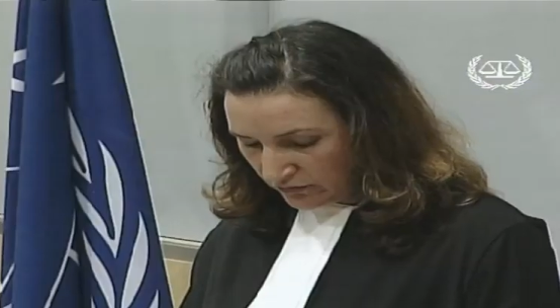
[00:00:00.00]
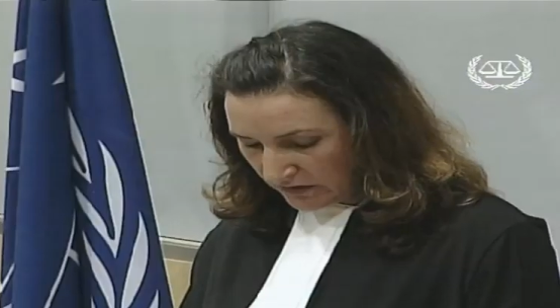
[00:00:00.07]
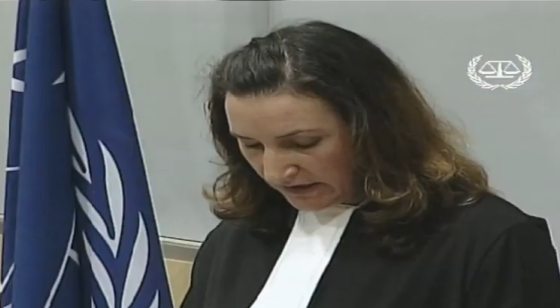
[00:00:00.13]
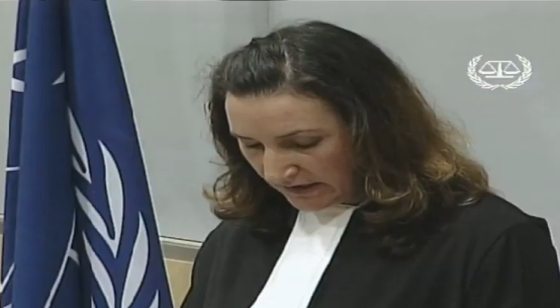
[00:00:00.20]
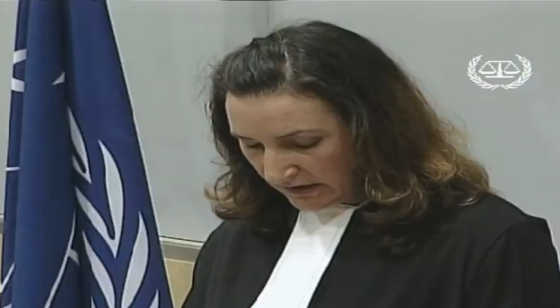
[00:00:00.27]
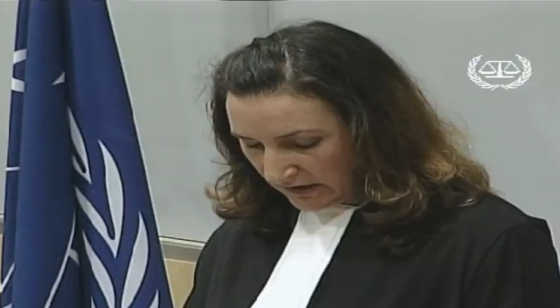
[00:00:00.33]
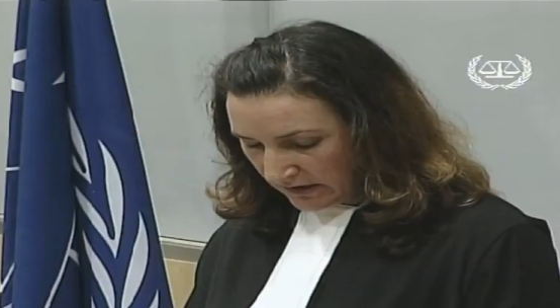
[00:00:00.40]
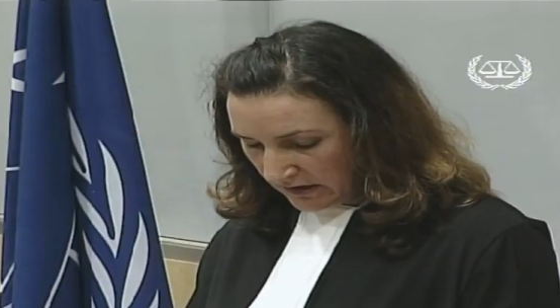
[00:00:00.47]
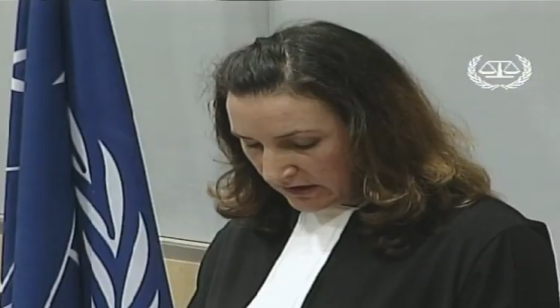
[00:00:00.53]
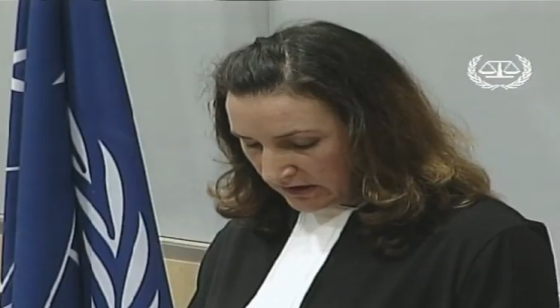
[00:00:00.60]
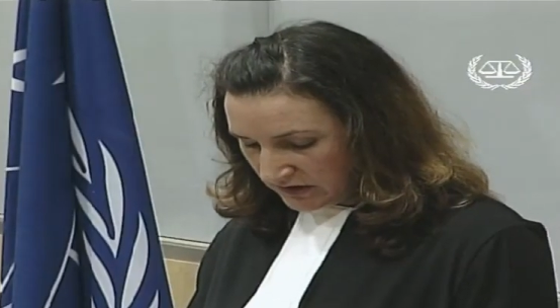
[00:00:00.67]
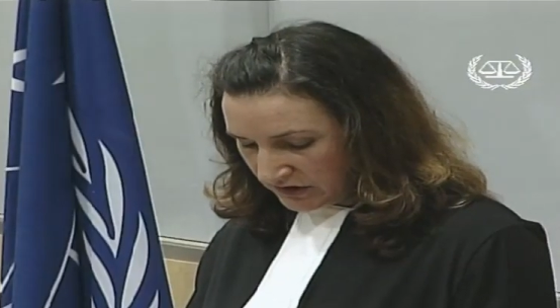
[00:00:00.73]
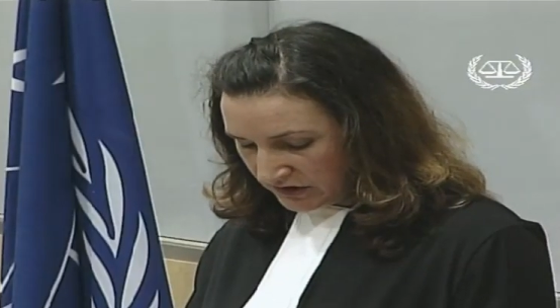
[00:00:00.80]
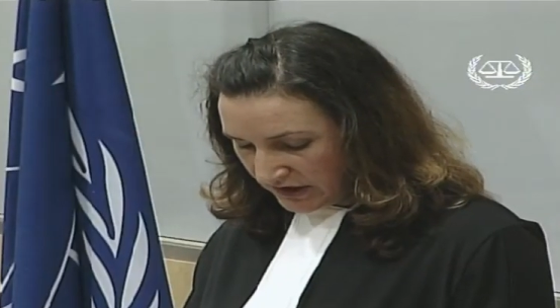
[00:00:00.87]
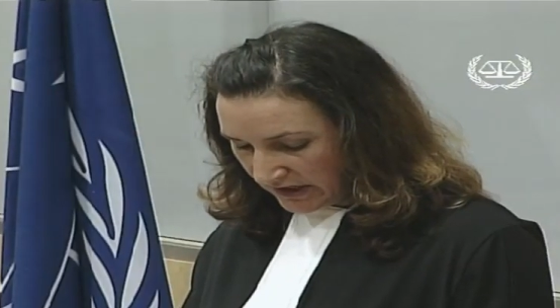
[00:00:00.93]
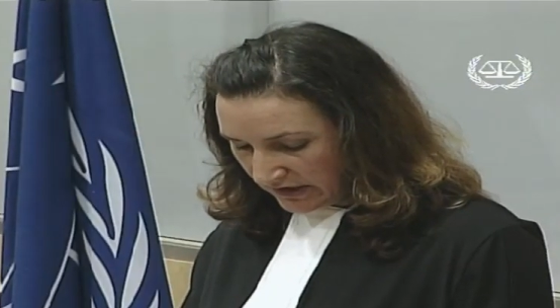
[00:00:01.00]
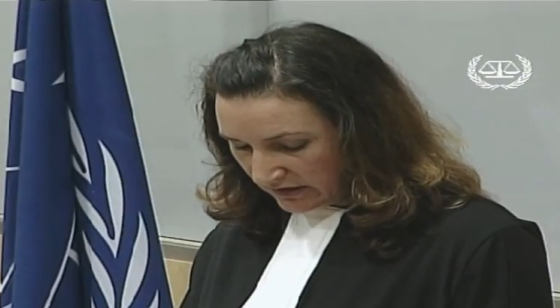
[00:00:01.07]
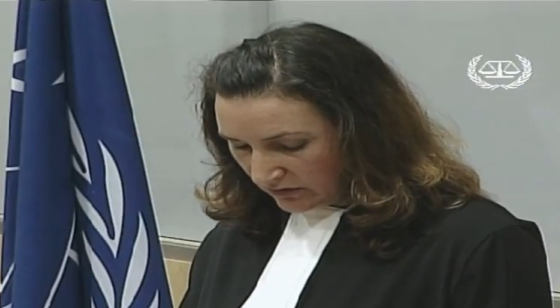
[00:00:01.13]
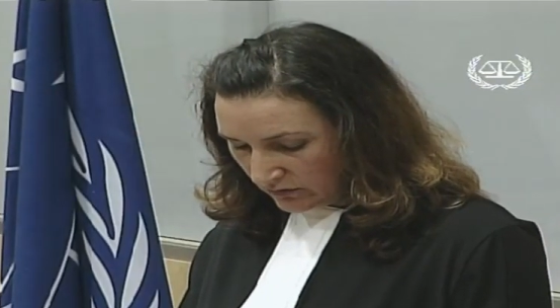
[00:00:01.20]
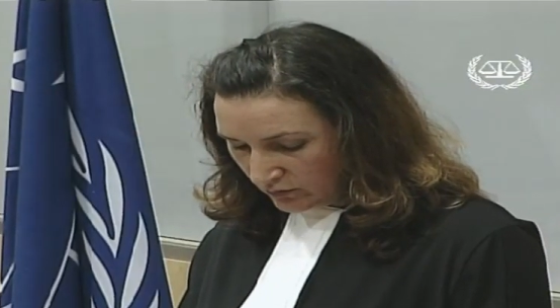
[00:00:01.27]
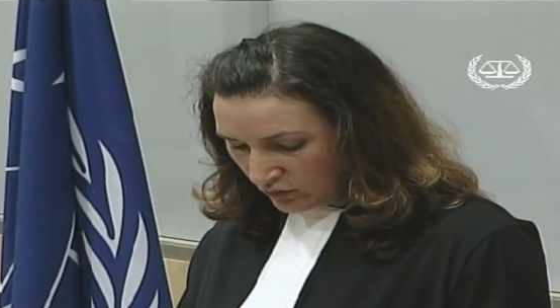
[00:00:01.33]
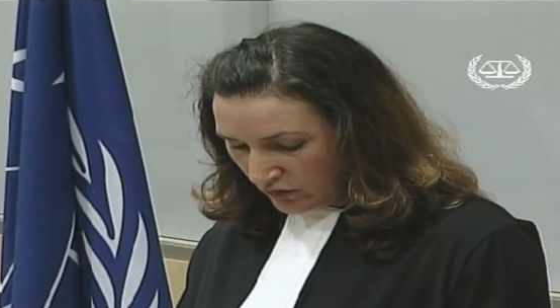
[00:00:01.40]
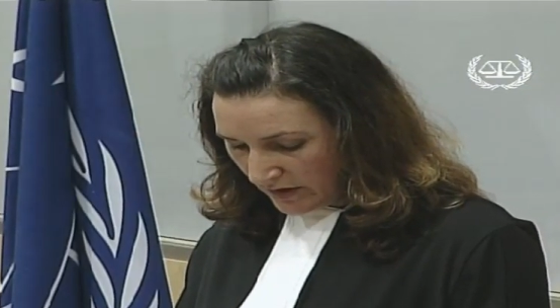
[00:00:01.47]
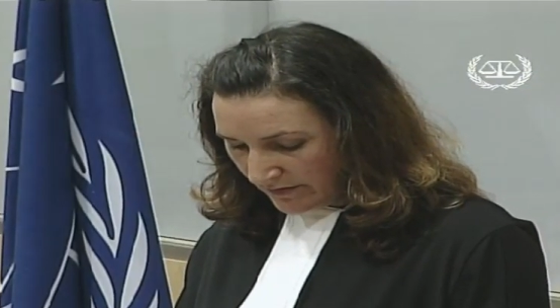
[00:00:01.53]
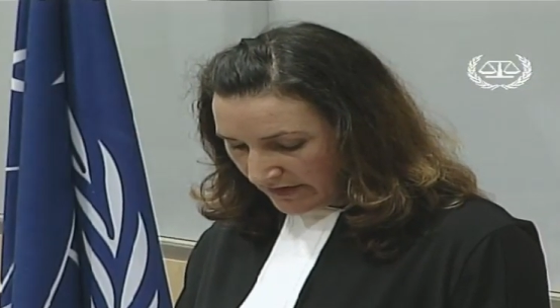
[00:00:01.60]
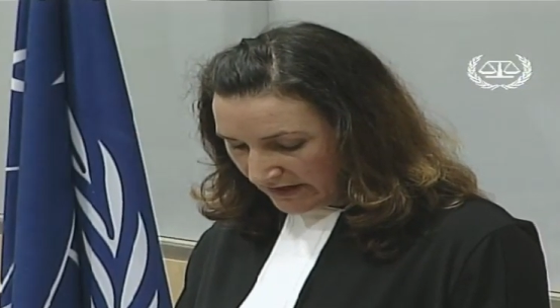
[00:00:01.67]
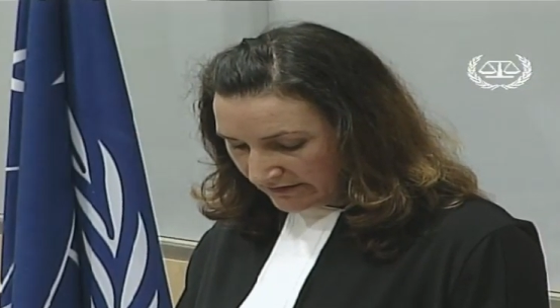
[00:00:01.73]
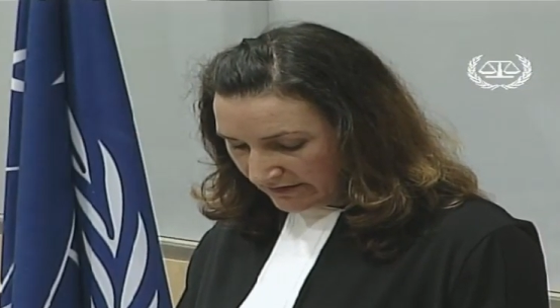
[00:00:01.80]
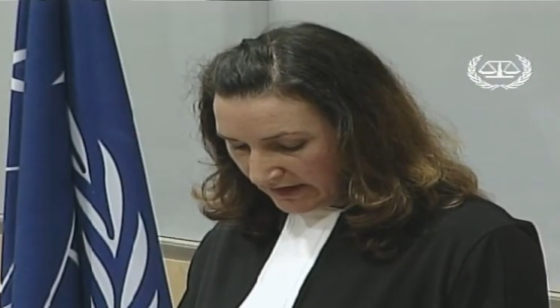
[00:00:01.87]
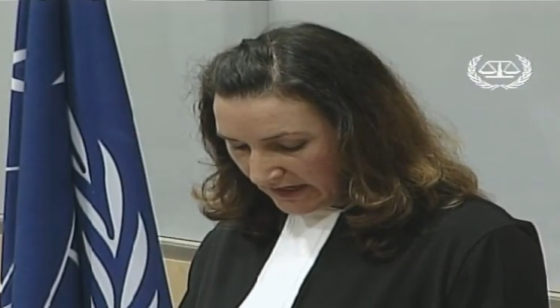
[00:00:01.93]
et également associé au
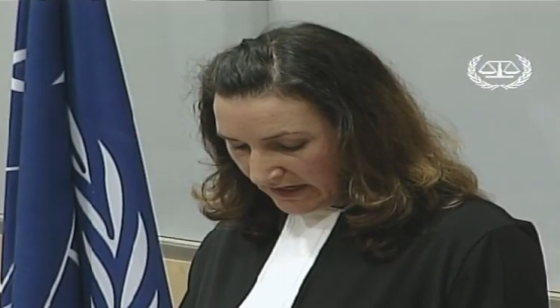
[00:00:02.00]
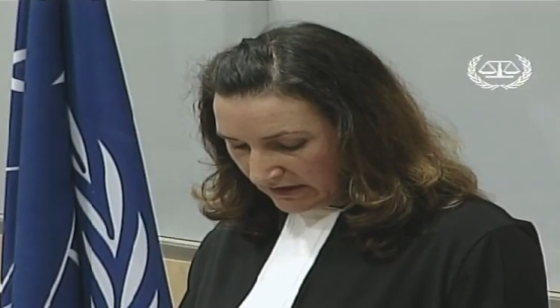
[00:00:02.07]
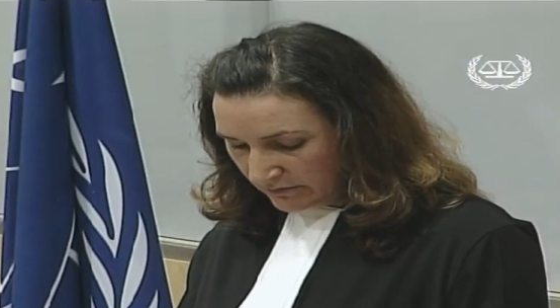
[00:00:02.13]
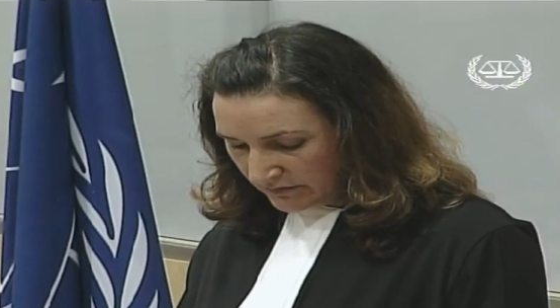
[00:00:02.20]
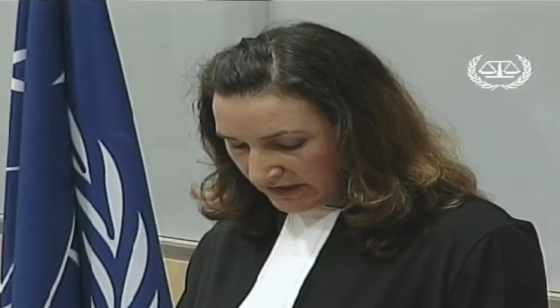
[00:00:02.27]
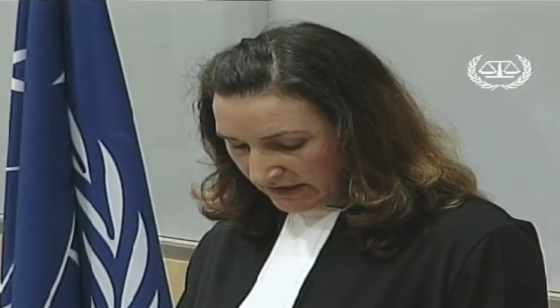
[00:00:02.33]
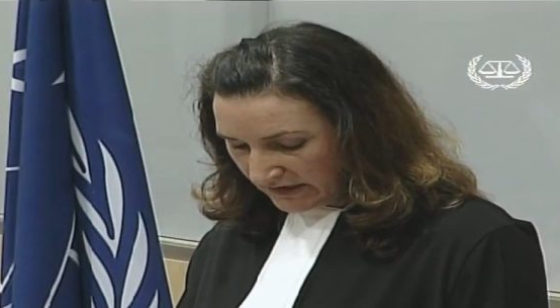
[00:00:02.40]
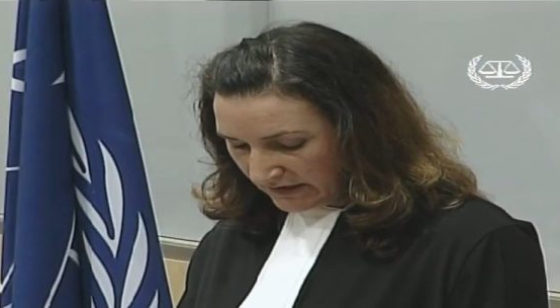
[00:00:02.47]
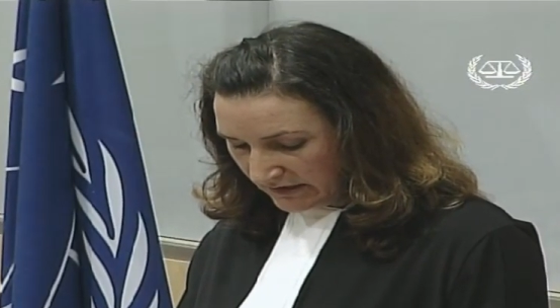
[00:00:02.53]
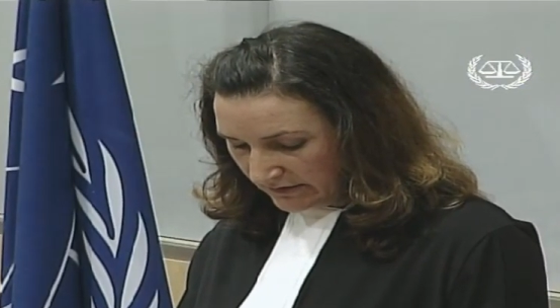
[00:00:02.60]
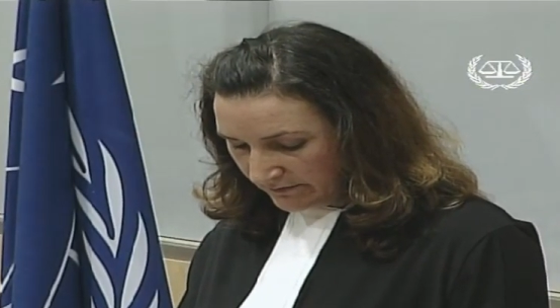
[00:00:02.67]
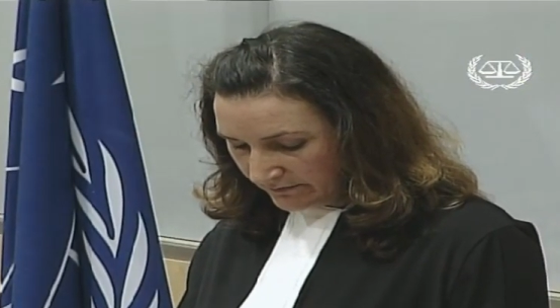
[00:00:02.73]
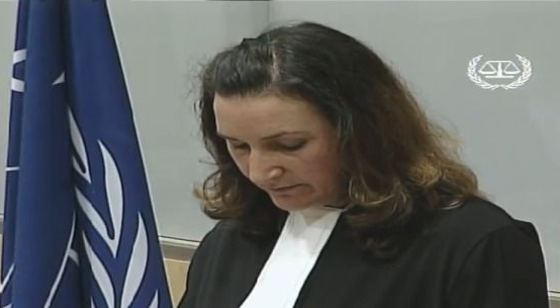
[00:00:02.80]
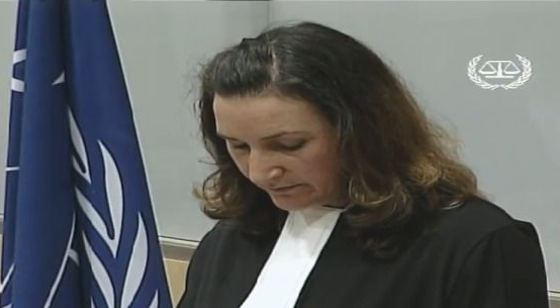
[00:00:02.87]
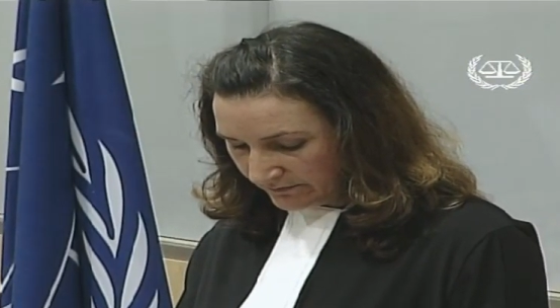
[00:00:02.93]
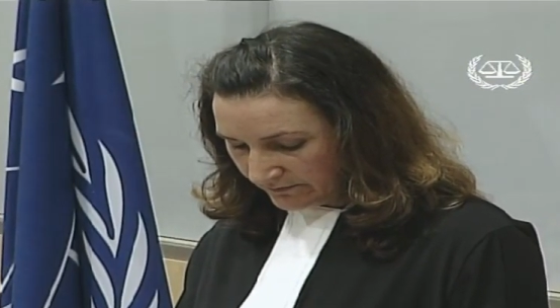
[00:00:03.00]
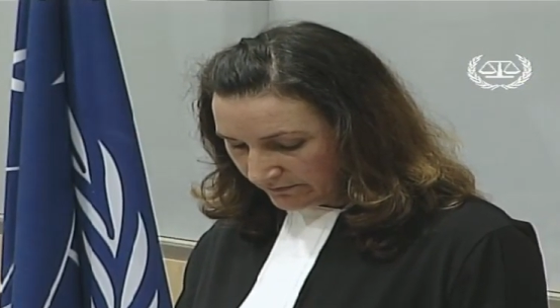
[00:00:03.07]
travail du tribunal islamique de